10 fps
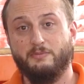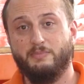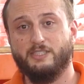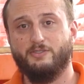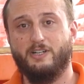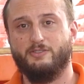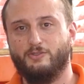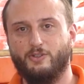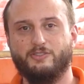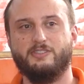Pessoal,
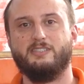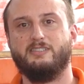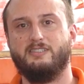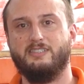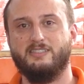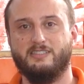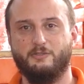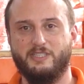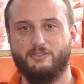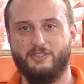todos esses itens que
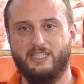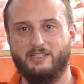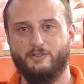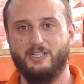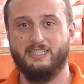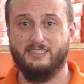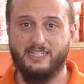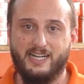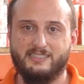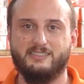eu mencionei agora
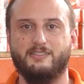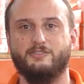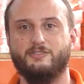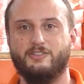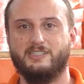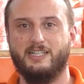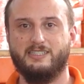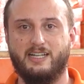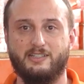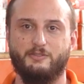já estão no nosso
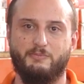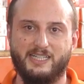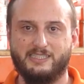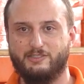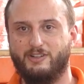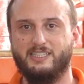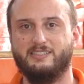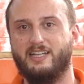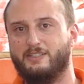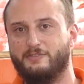catálogo, basta
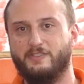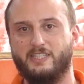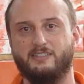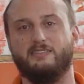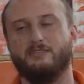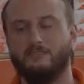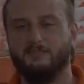atualizar e conferir.